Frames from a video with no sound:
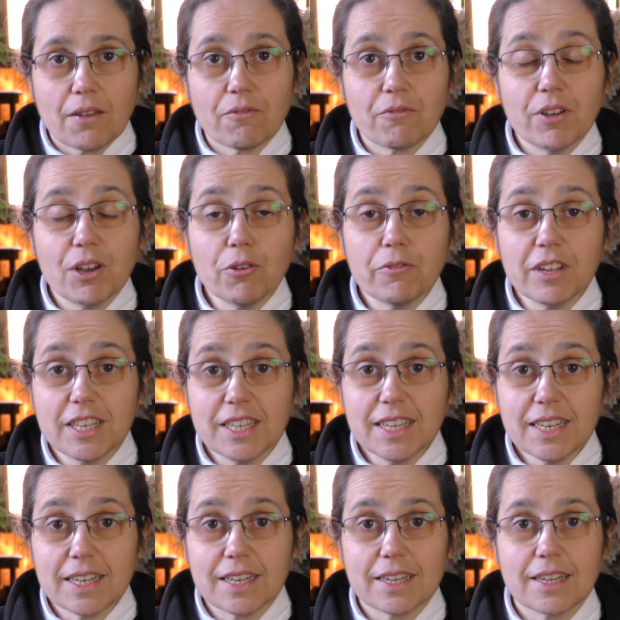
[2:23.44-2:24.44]
veo
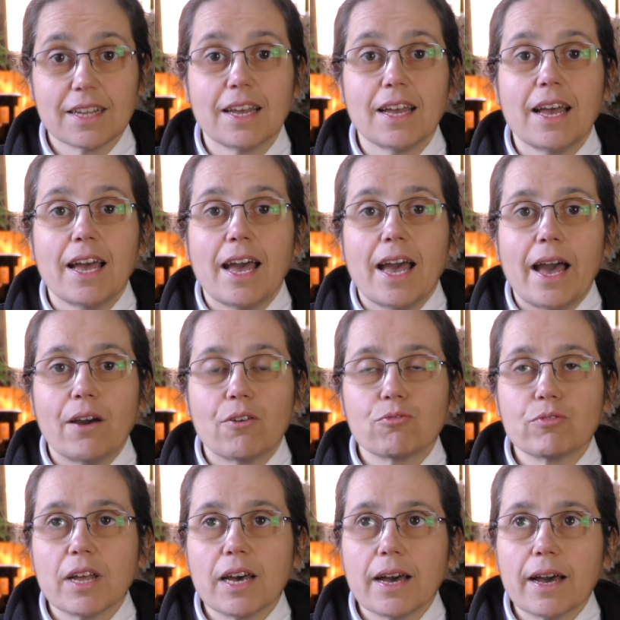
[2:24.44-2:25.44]
venir
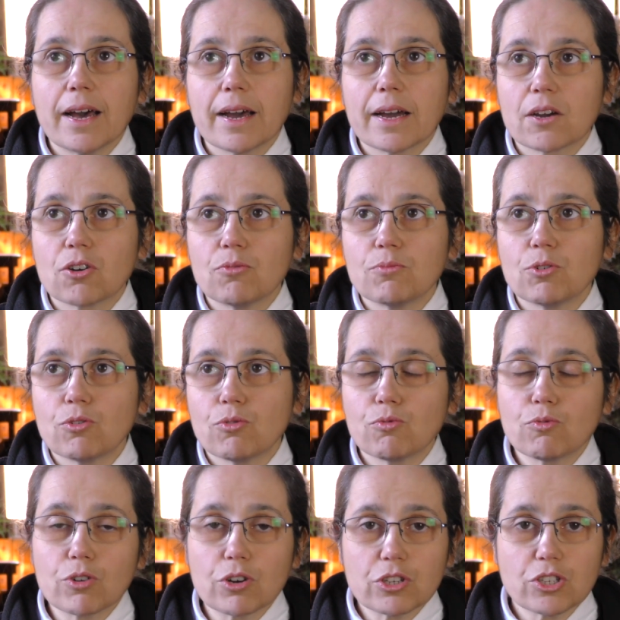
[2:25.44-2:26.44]
una, como
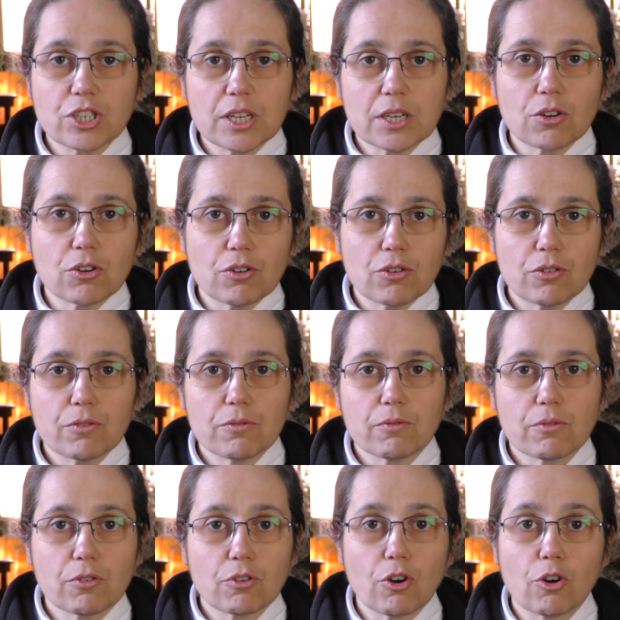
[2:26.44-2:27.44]
un coche
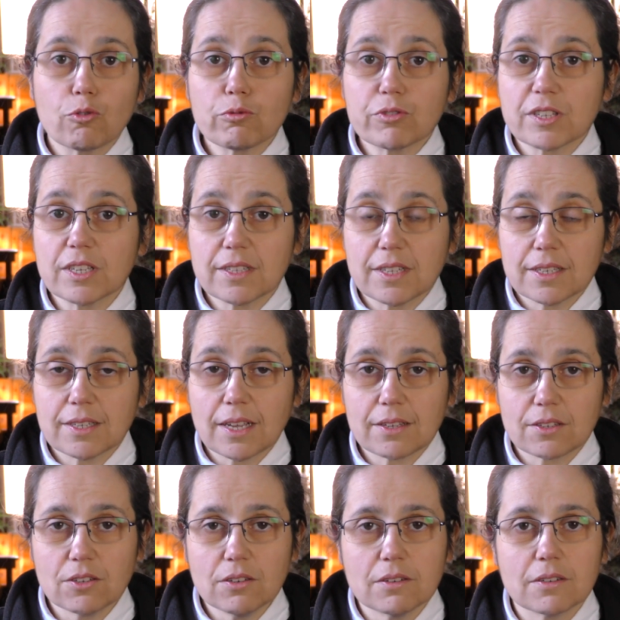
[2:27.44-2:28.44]
con, luces de
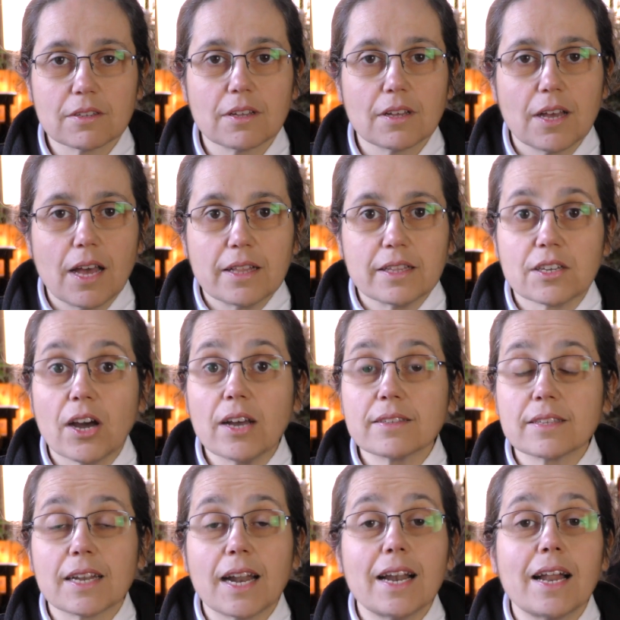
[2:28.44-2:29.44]
esas, ¿no? Digo, ah,
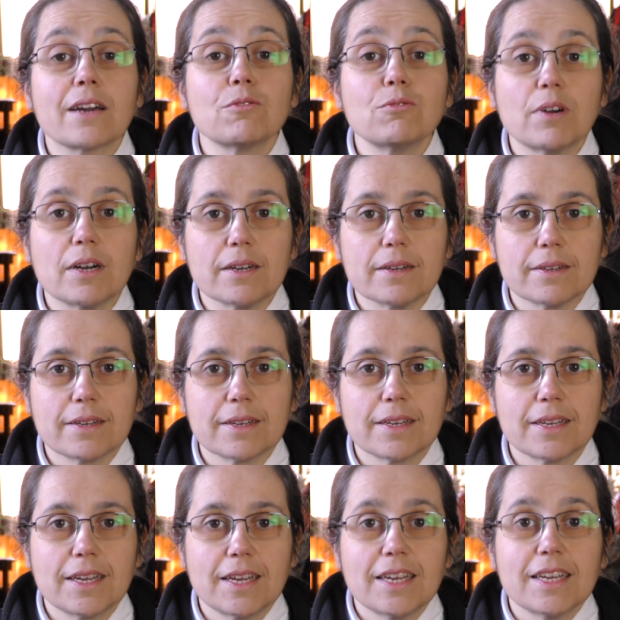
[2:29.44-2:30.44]
será la grúa.
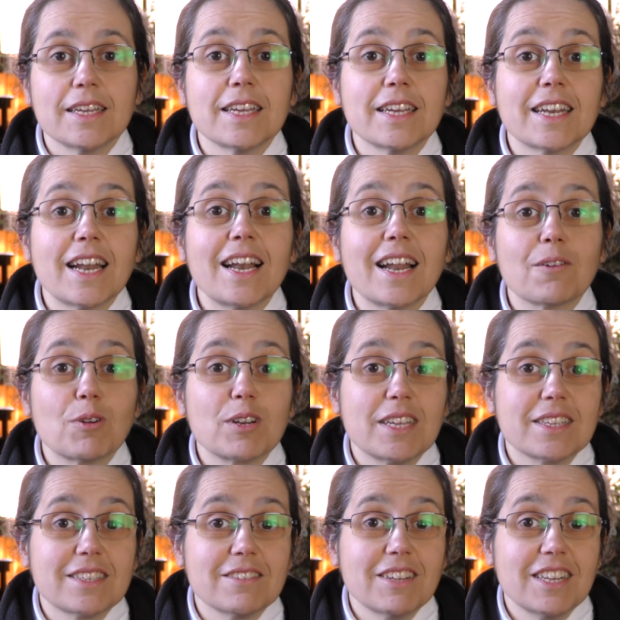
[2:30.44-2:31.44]
Y era la
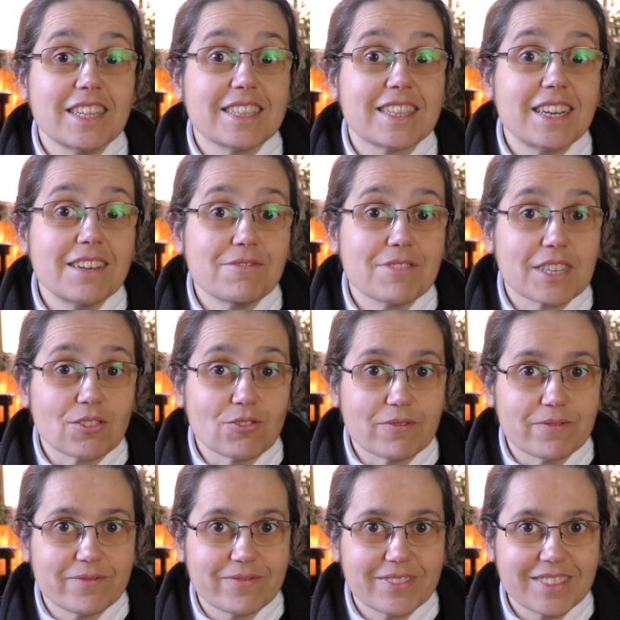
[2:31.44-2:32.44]
Guardia Civil de Tráfico.
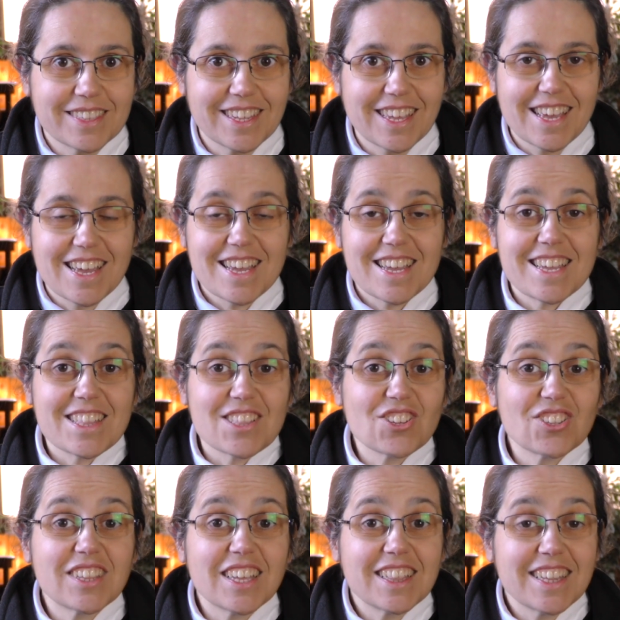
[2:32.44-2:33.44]
Y
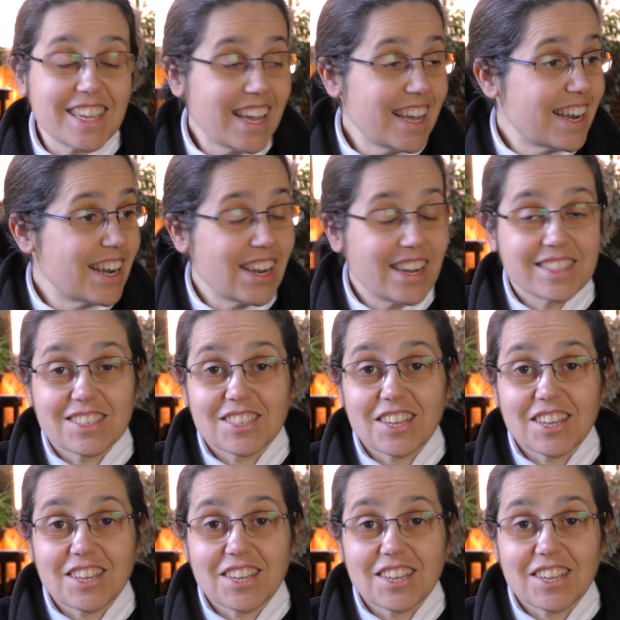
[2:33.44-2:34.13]
no tenía el,